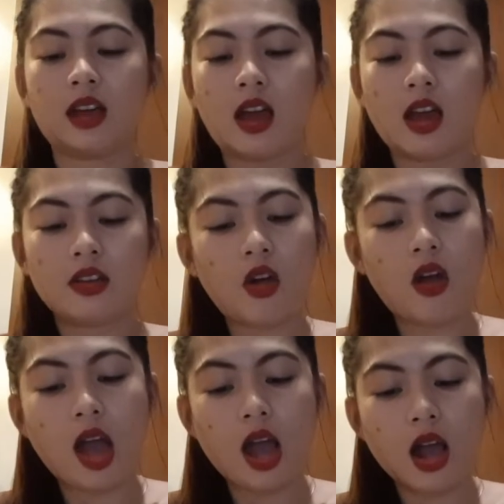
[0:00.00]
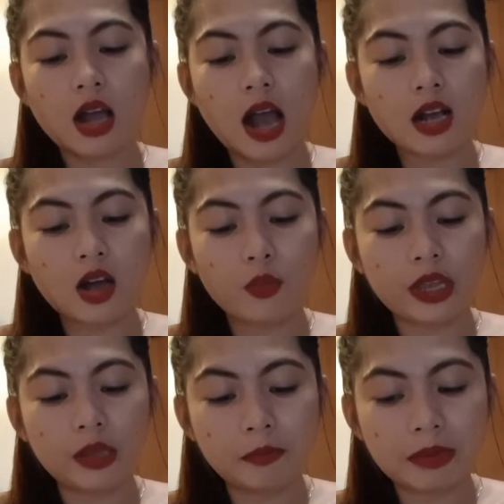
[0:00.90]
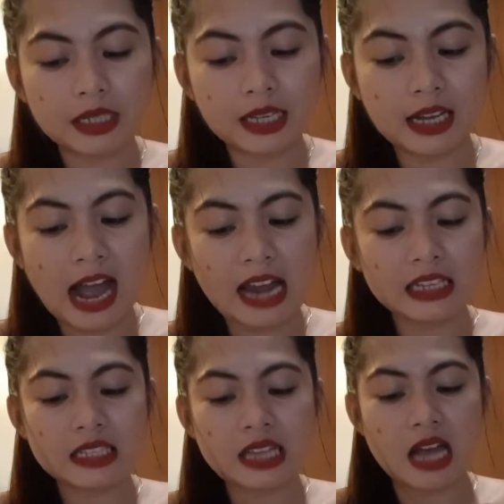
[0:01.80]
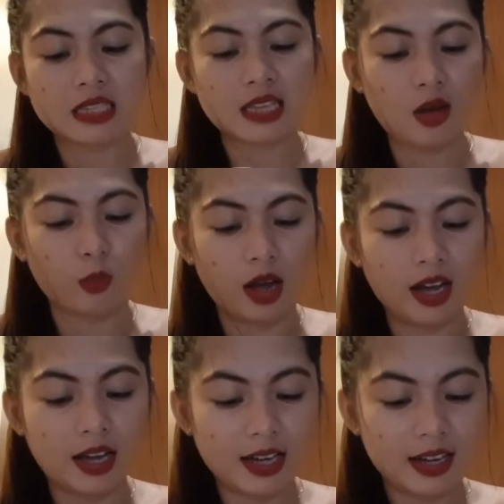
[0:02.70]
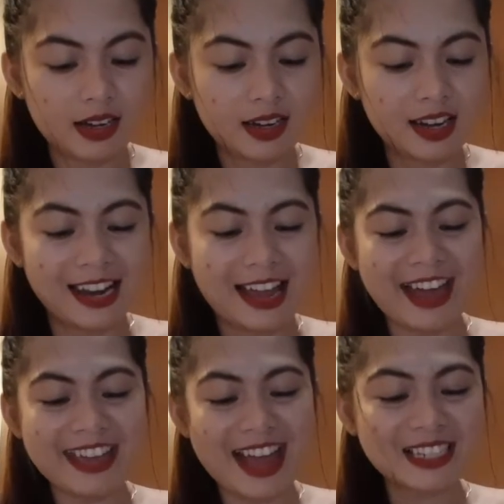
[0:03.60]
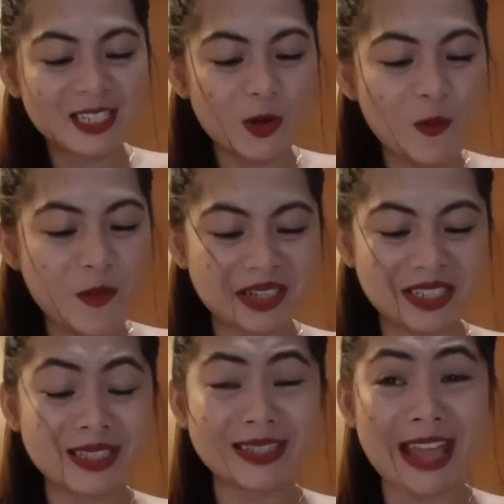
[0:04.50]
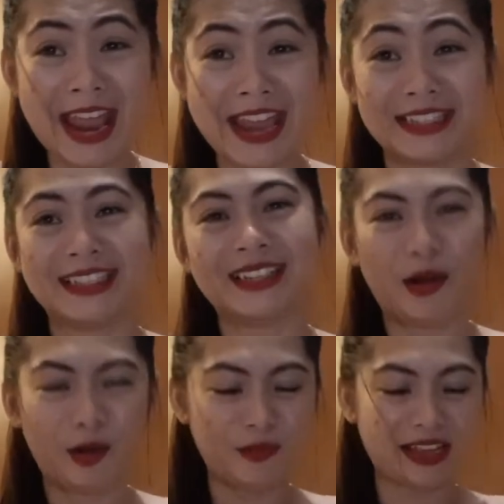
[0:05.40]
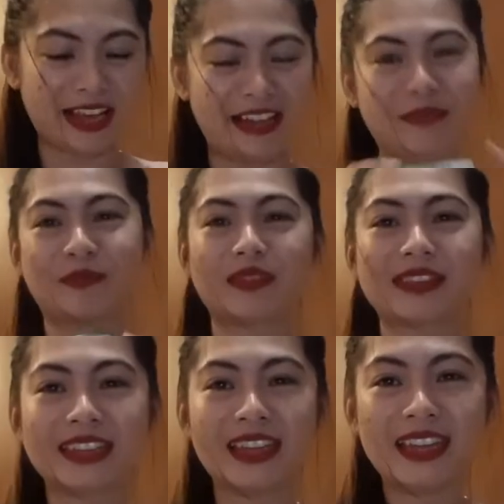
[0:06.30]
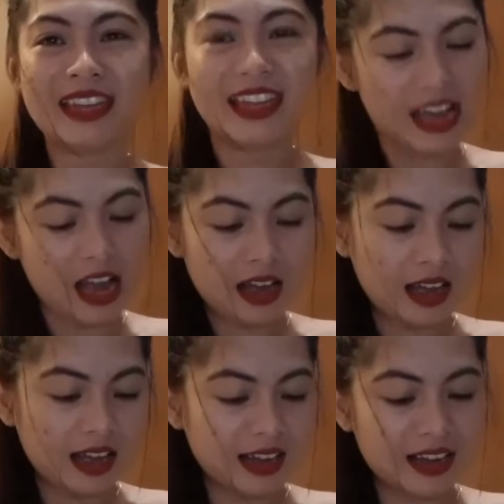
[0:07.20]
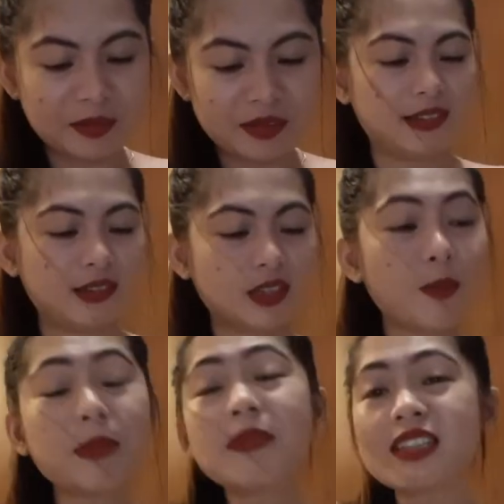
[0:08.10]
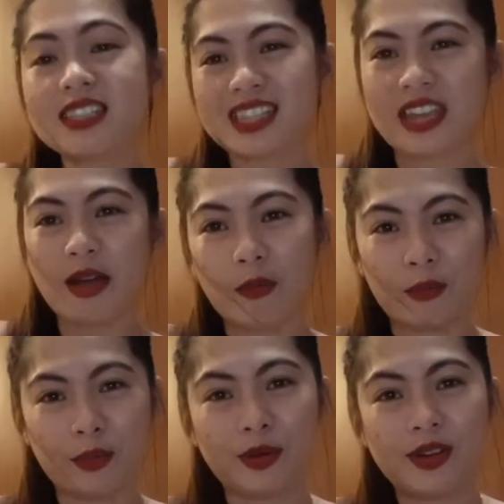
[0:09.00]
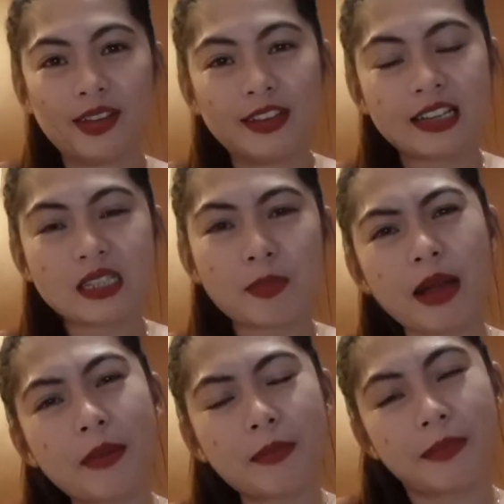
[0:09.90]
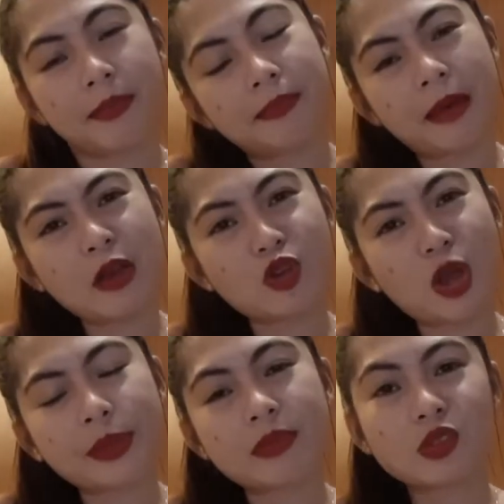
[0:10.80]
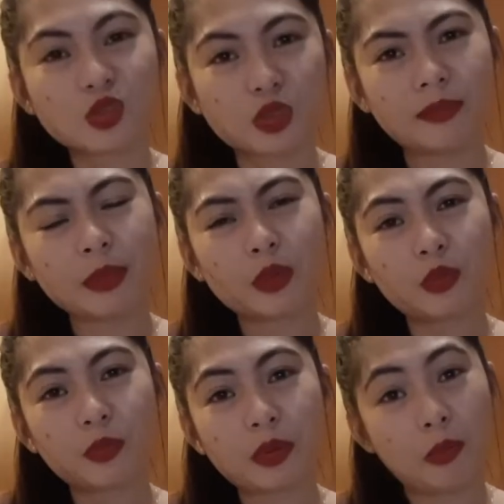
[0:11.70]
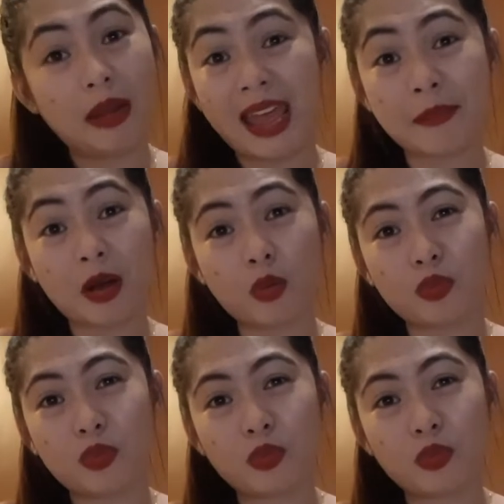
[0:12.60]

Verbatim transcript: Ano ang gagawin pag nagalit sa asawa? Lalayas o magstay? Oh my God. Um, Siyempre mag-stay ako. Kasi pa paano namin masosolve yung problema kung